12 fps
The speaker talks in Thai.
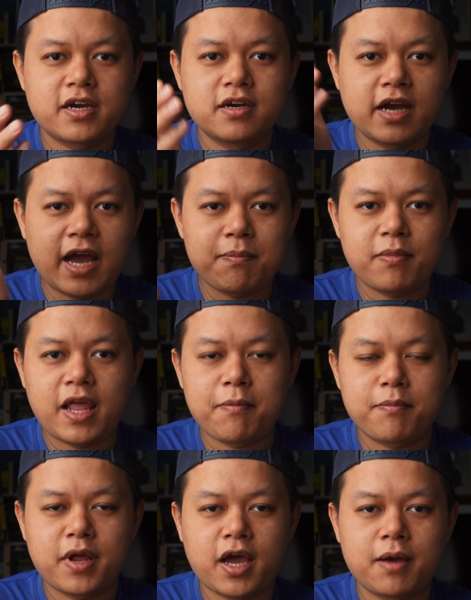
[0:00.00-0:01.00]
คือแอป
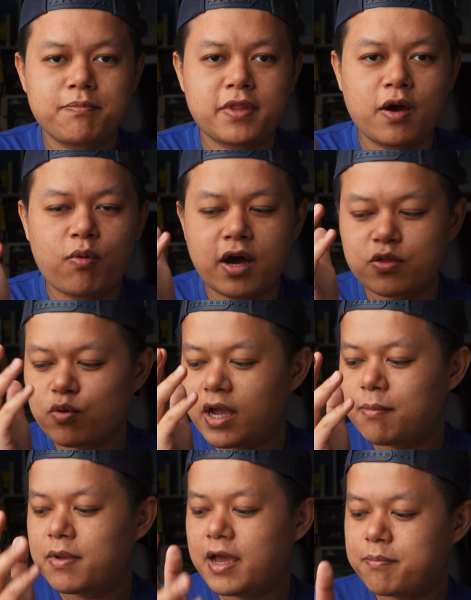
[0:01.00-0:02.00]
Lab นะครับ แต่ว่าตัว
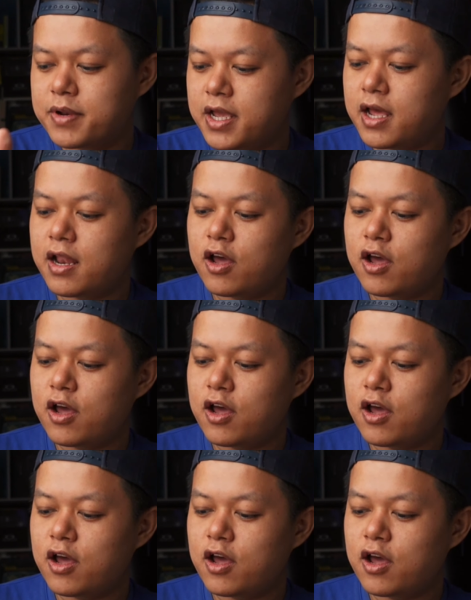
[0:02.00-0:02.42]
แอป Lab เนี่ย